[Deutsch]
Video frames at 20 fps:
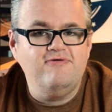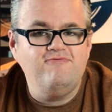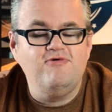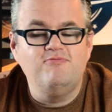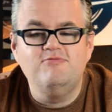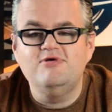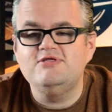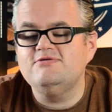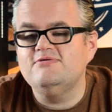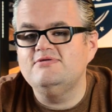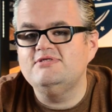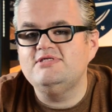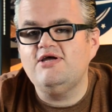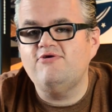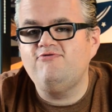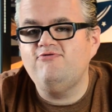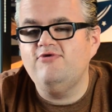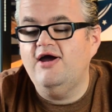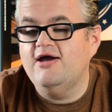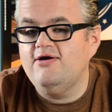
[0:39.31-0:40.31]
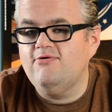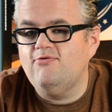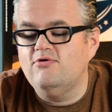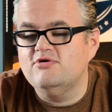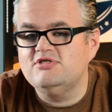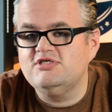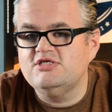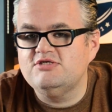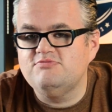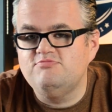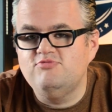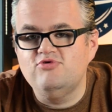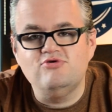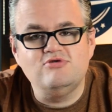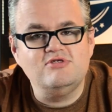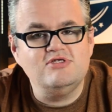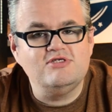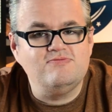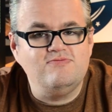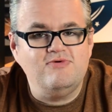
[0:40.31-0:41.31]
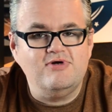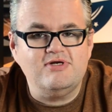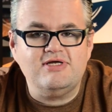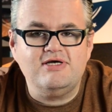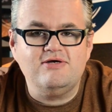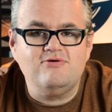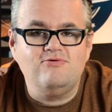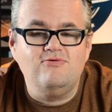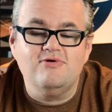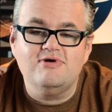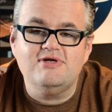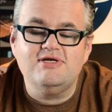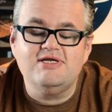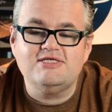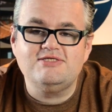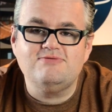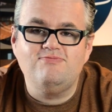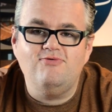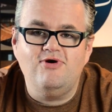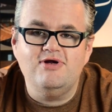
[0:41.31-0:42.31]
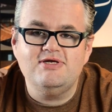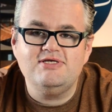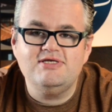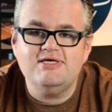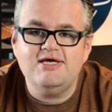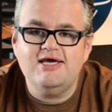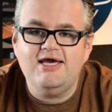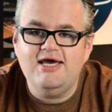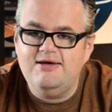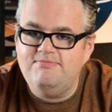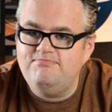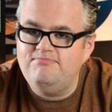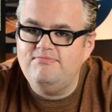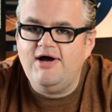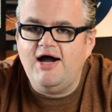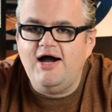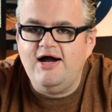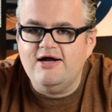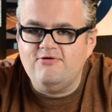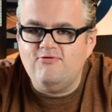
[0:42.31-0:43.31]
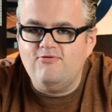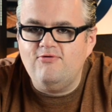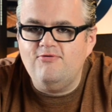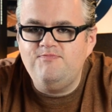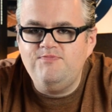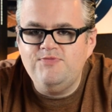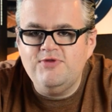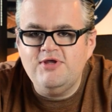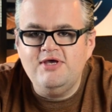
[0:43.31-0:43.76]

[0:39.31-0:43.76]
Wir müssen uns dafür ein großes böses Wort angucken, das Wort Embargo.